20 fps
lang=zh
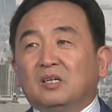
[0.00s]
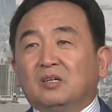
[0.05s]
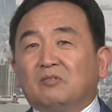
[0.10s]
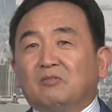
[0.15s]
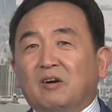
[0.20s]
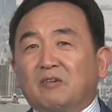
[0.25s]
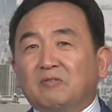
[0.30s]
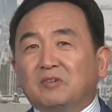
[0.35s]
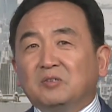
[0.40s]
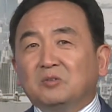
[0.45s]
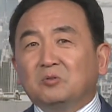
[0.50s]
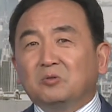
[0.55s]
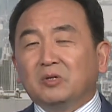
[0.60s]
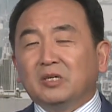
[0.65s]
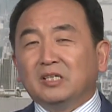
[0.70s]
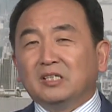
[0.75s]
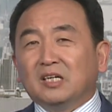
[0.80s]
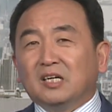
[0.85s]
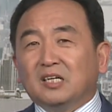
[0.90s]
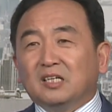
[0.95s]
防风
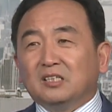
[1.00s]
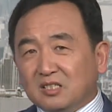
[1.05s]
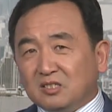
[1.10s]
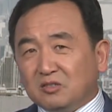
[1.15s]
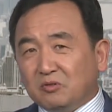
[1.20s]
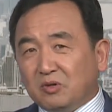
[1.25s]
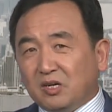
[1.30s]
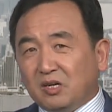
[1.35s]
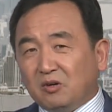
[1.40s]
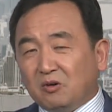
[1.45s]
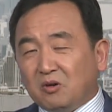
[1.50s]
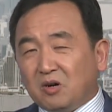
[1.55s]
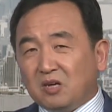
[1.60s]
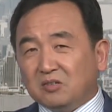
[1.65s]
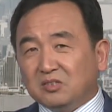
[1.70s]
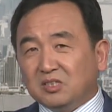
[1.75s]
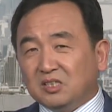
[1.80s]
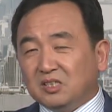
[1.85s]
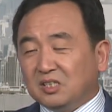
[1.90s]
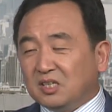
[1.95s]
辉呢？四月六号、
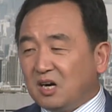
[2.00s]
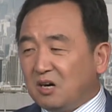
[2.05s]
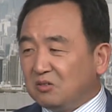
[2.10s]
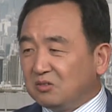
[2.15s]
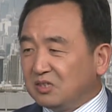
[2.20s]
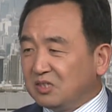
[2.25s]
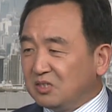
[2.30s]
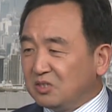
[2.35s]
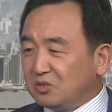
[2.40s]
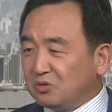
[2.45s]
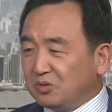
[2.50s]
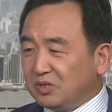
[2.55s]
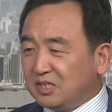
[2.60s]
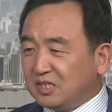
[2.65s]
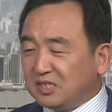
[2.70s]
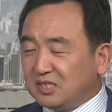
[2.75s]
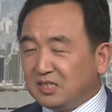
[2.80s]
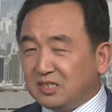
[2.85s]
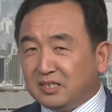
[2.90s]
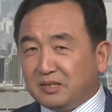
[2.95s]
七号是随着
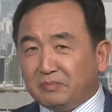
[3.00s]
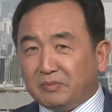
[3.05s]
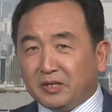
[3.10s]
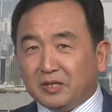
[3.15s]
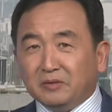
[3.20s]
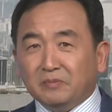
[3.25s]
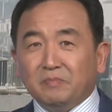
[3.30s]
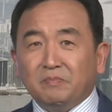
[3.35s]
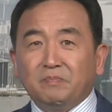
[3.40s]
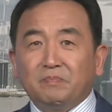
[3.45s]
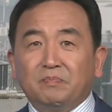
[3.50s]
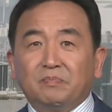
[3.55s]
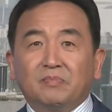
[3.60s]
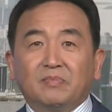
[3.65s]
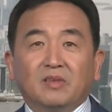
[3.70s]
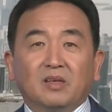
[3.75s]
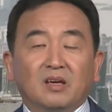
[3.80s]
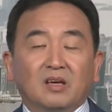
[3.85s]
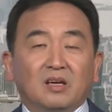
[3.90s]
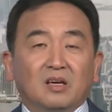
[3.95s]
习近平，
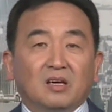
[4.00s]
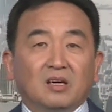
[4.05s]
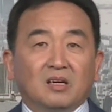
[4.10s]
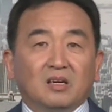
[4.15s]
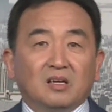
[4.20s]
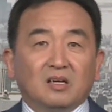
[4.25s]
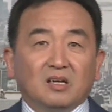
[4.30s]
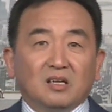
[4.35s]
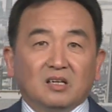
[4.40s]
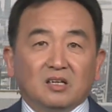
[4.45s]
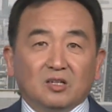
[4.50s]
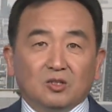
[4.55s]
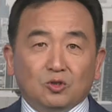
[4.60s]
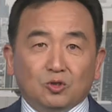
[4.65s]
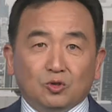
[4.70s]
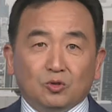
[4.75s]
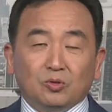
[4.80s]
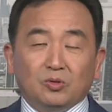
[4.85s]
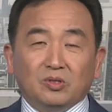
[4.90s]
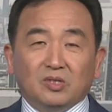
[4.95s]
呃，
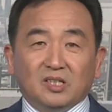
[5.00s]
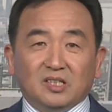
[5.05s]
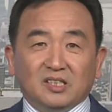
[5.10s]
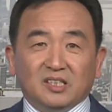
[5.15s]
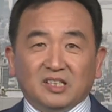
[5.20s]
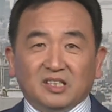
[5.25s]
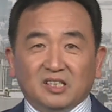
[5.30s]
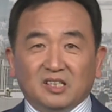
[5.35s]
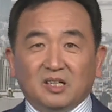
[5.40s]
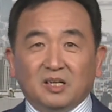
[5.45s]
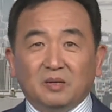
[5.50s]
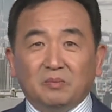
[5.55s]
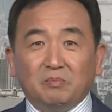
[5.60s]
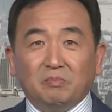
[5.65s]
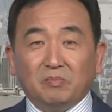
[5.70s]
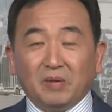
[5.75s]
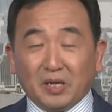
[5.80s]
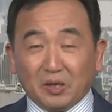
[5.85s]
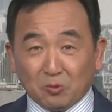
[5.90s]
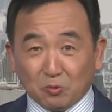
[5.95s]
去了这个
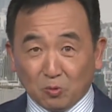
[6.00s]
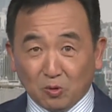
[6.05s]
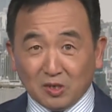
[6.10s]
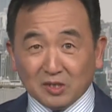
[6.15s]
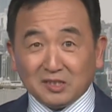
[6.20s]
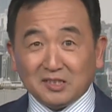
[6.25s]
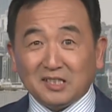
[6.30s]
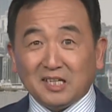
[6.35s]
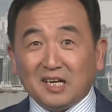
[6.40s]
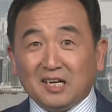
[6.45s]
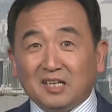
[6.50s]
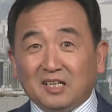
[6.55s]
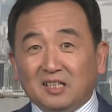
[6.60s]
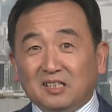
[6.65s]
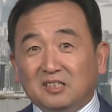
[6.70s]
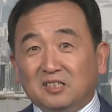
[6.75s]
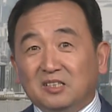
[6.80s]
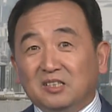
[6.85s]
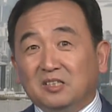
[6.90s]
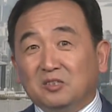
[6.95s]
美国见了
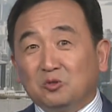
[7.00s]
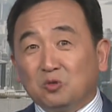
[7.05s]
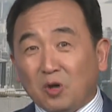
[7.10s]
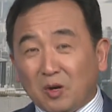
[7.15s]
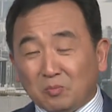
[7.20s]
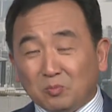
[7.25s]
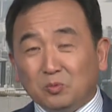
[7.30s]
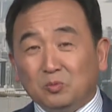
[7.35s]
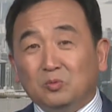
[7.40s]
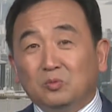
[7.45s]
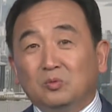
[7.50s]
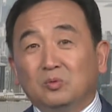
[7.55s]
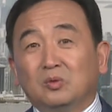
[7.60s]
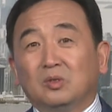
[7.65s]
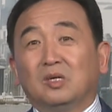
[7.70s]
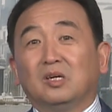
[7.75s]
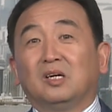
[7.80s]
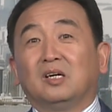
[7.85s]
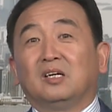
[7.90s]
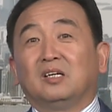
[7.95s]
这个川普。
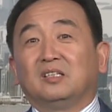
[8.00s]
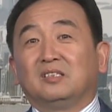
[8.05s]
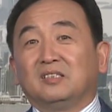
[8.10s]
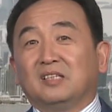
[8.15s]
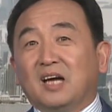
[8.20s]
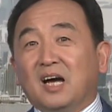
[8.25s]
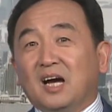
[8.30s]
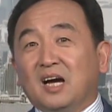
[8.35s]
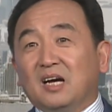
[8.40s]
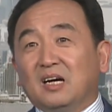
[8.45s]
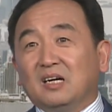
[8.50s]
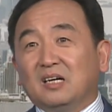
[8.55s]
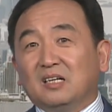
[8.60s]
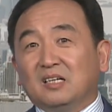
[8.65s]
那